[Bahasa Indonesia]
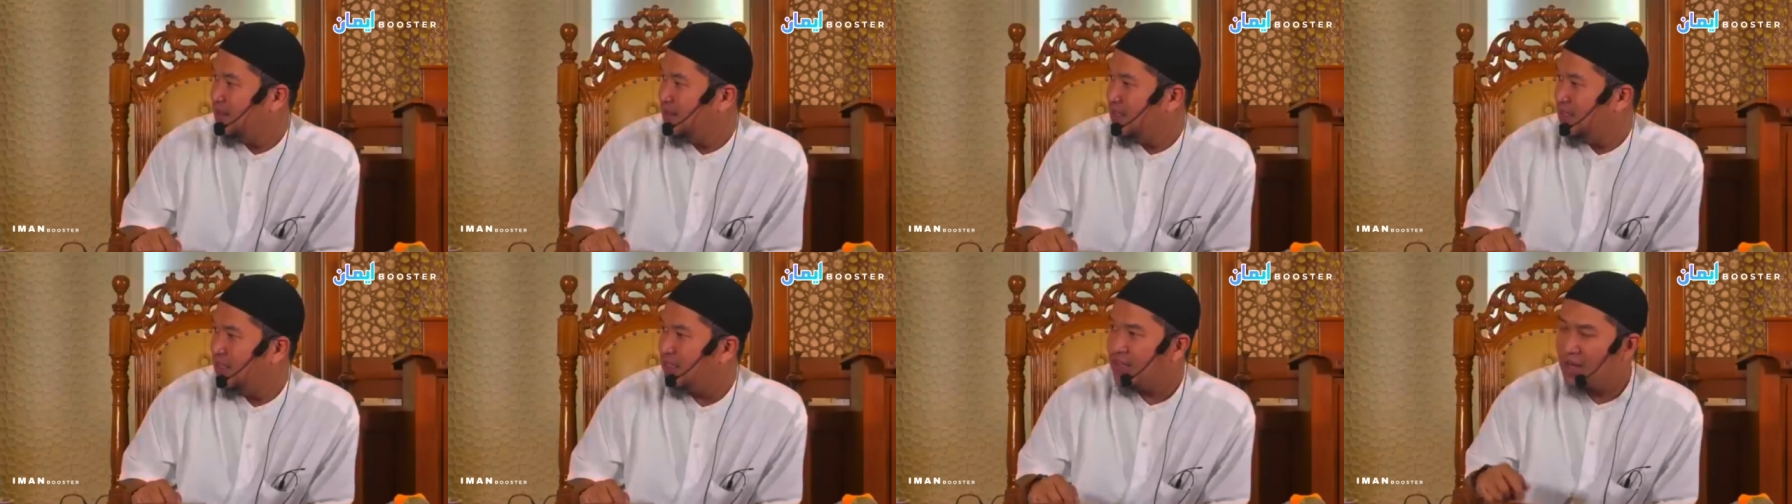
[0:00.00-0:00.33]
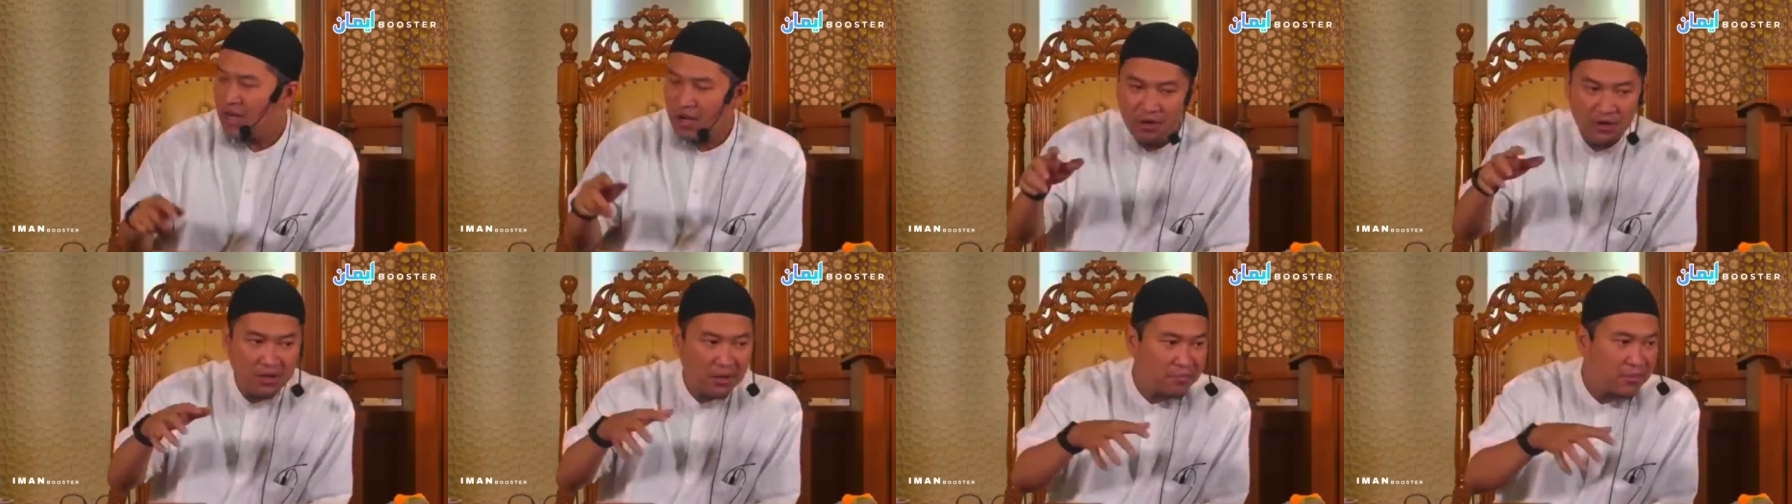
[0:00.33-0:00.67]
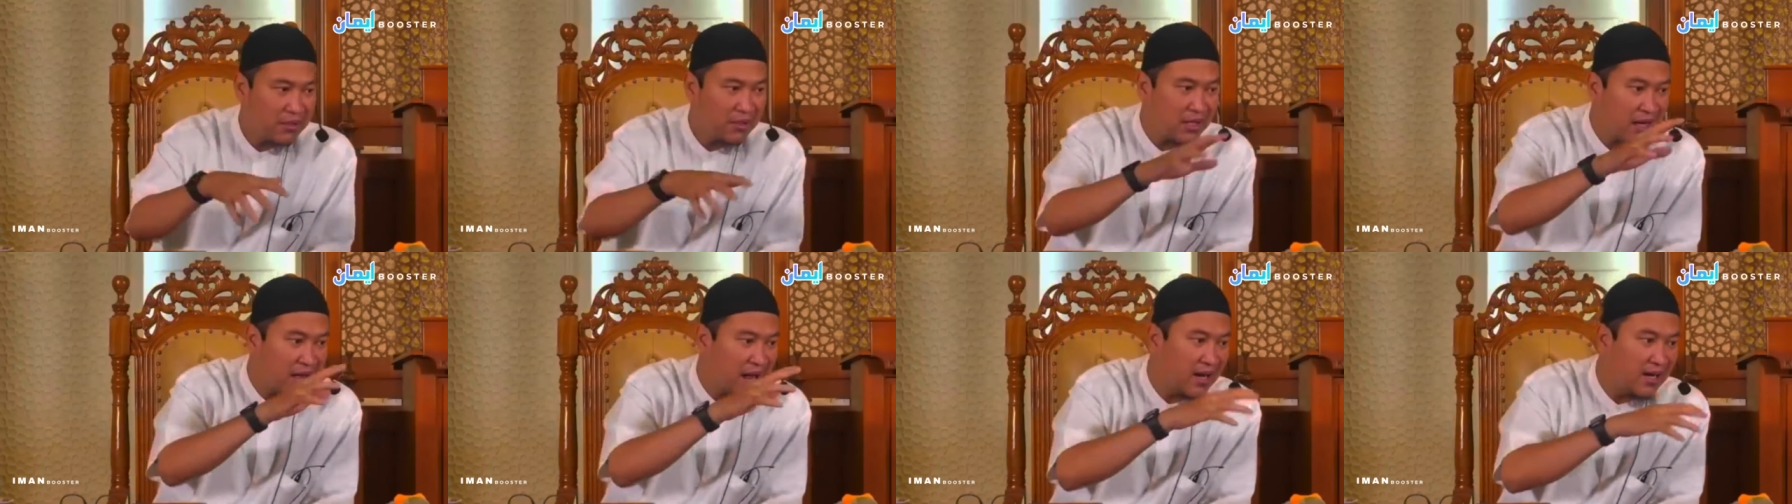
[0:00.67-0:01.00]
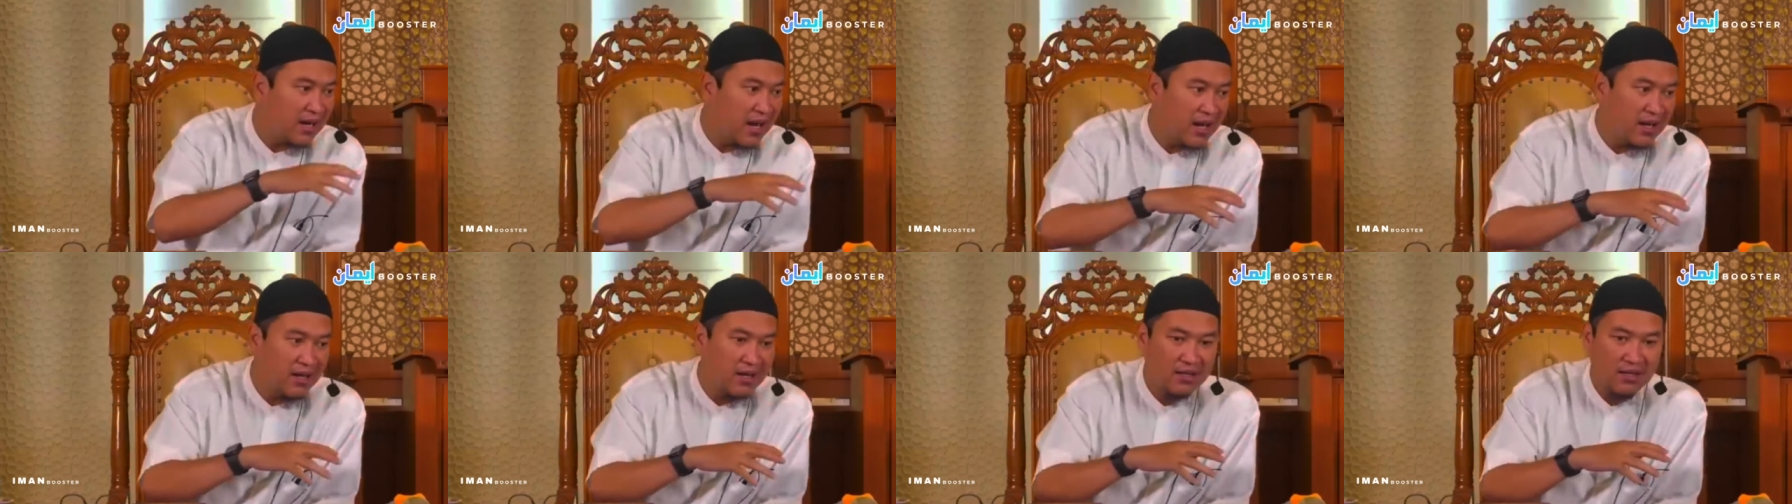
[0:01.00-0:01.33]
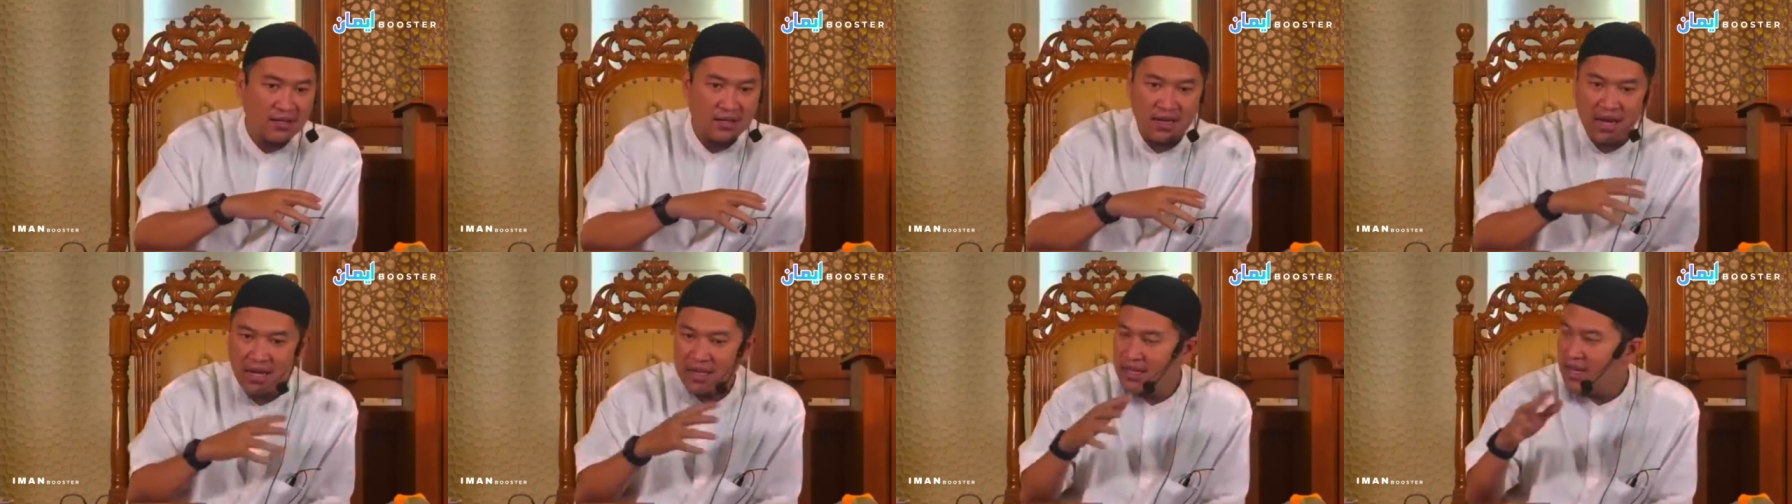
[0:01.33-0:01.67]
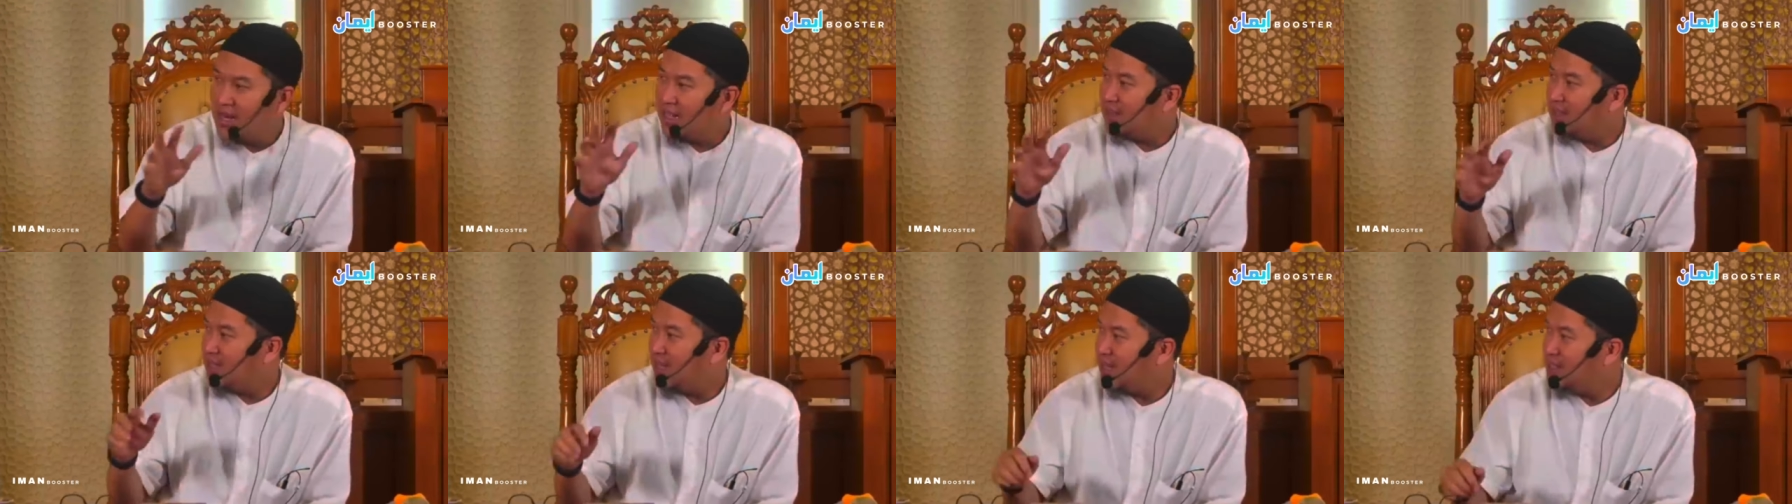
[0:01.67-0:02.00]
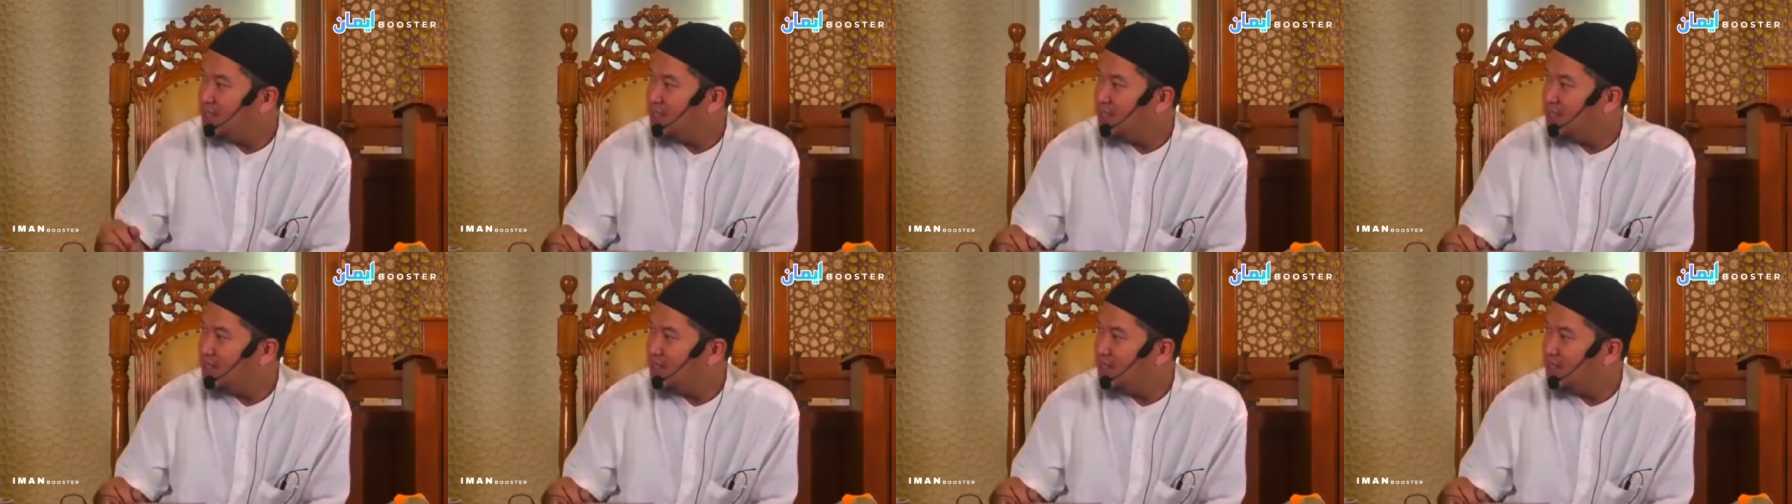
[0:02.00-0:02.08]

Kita kalau dapetin anak, lagi latihan